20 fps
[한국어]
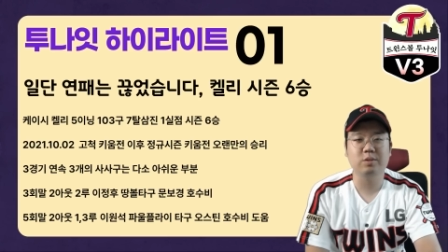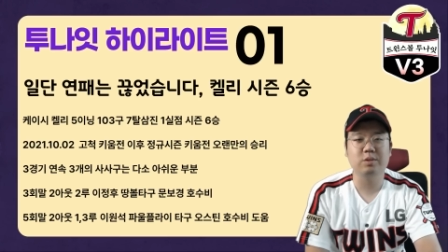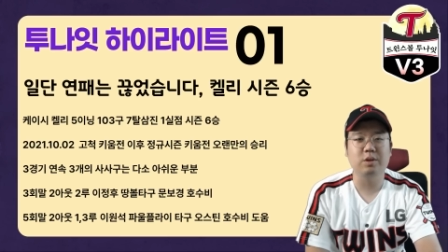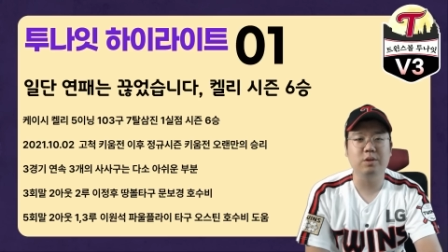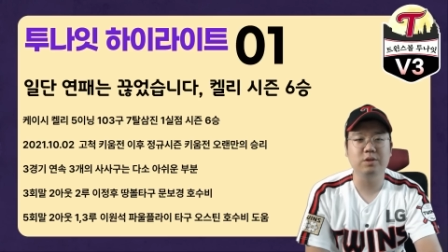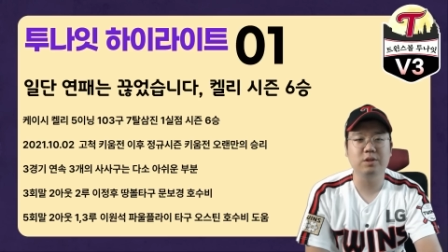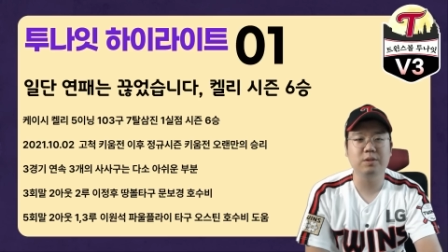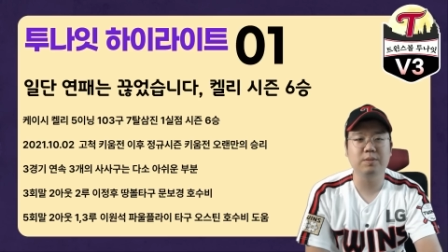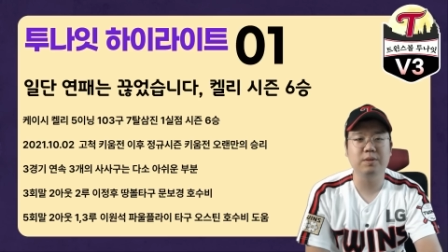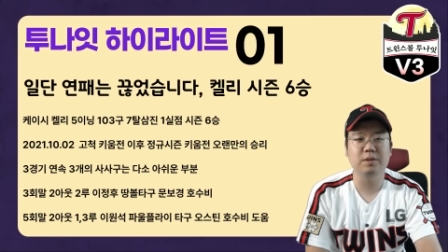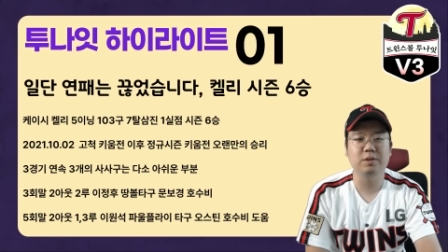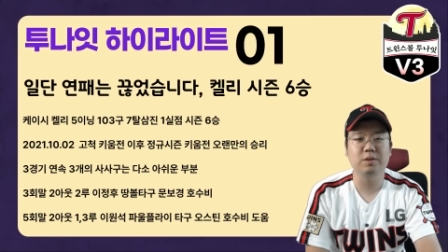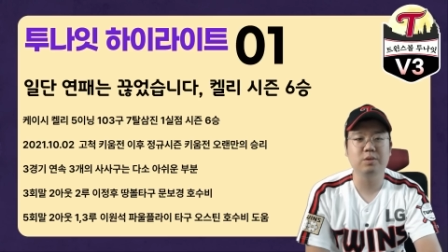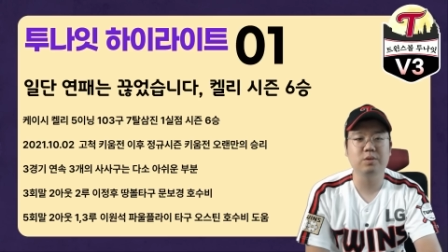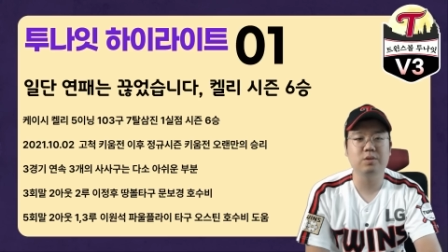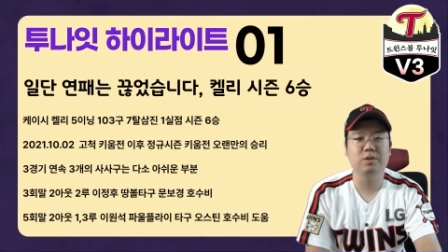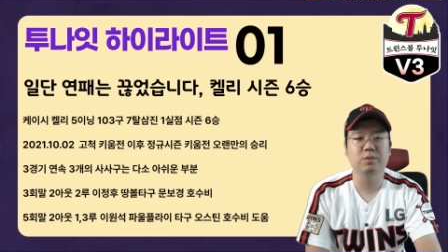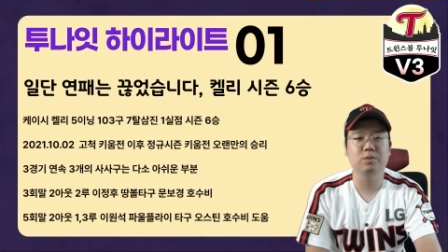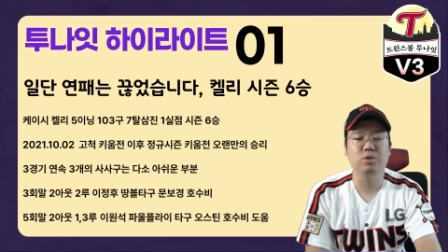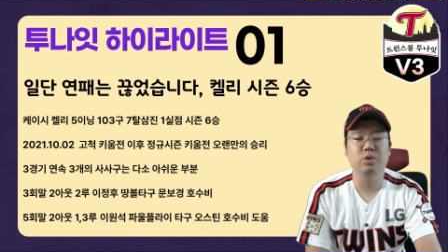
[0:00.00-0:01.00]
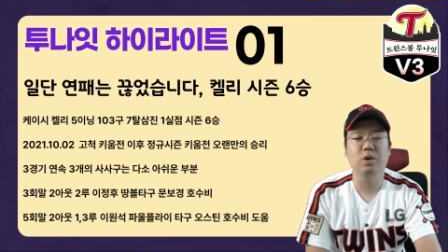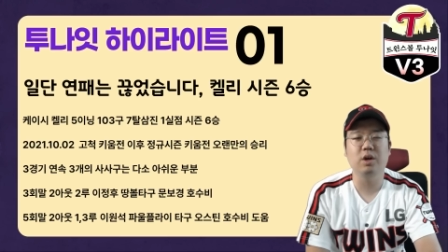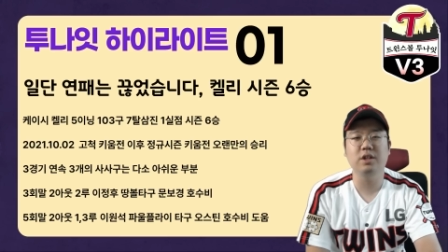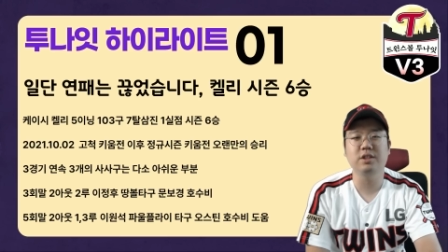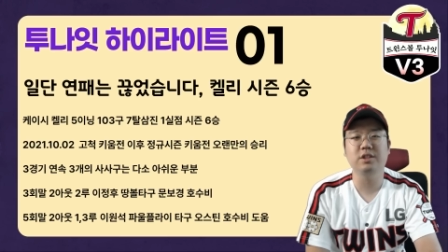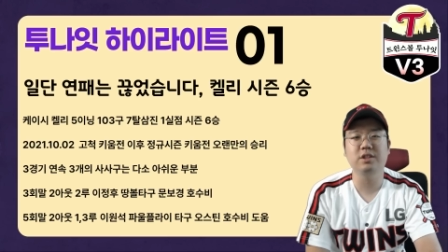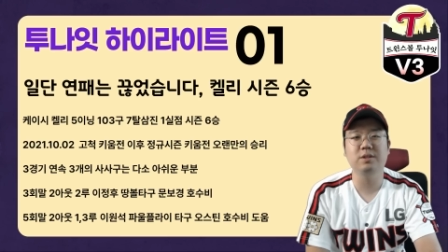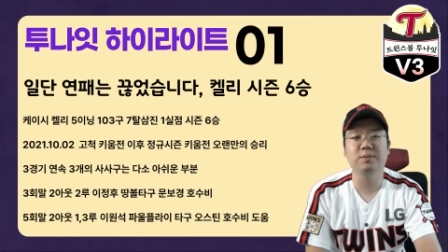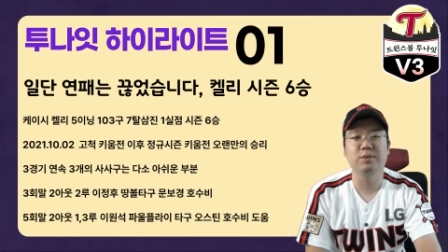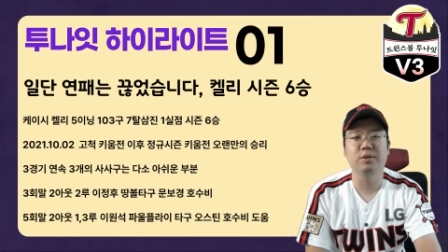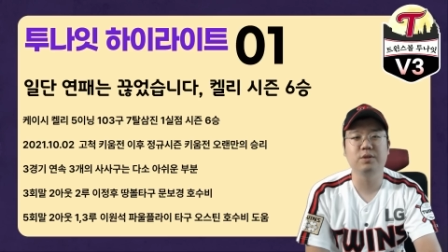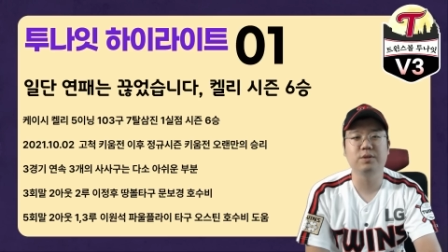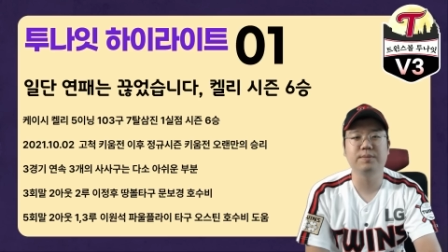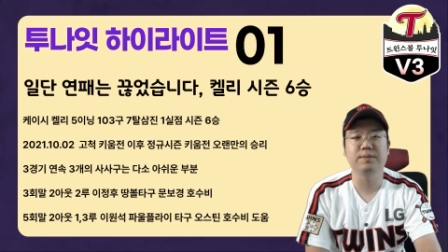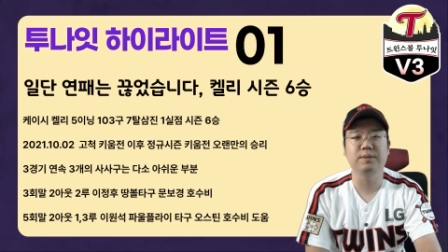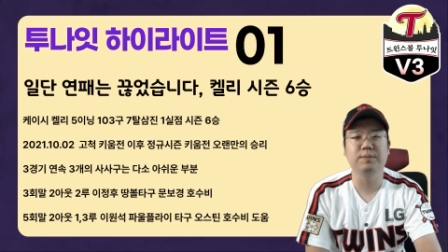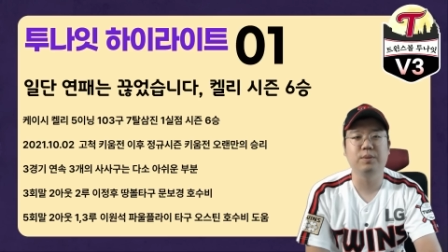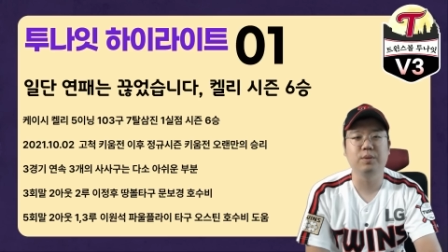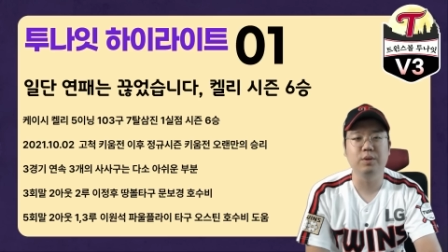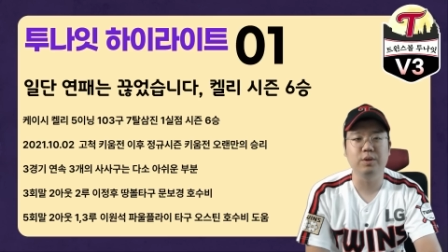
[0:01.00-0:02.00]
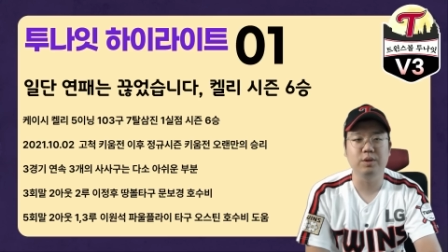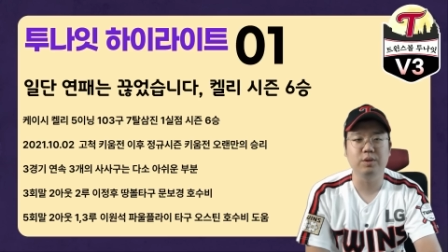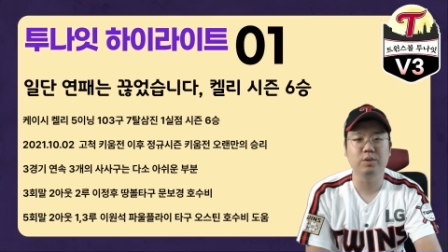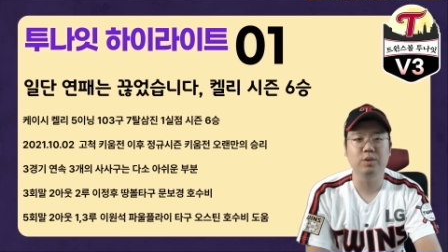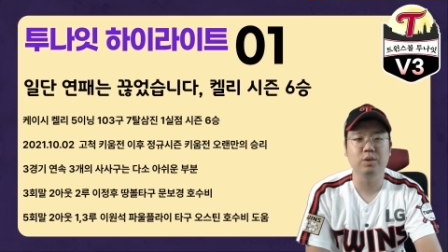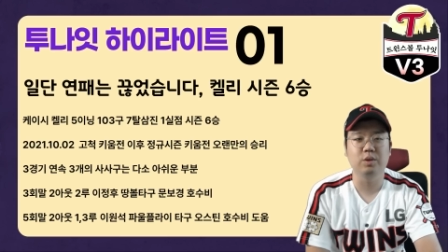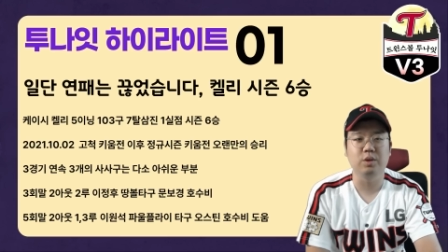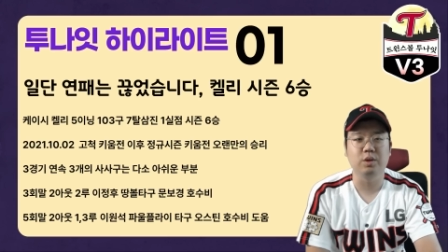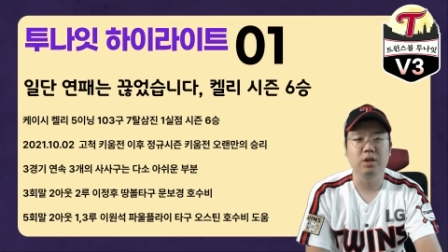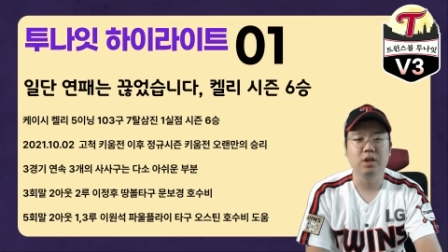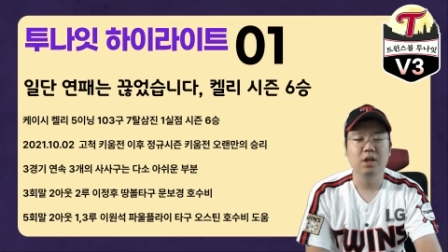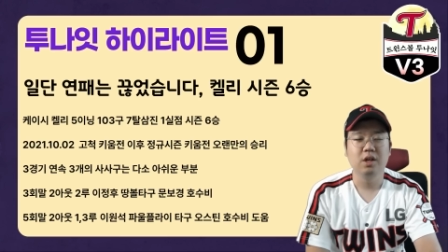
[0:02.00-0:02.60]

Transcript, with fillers: 던지면서 조금 좋아지는 모습을 보이고,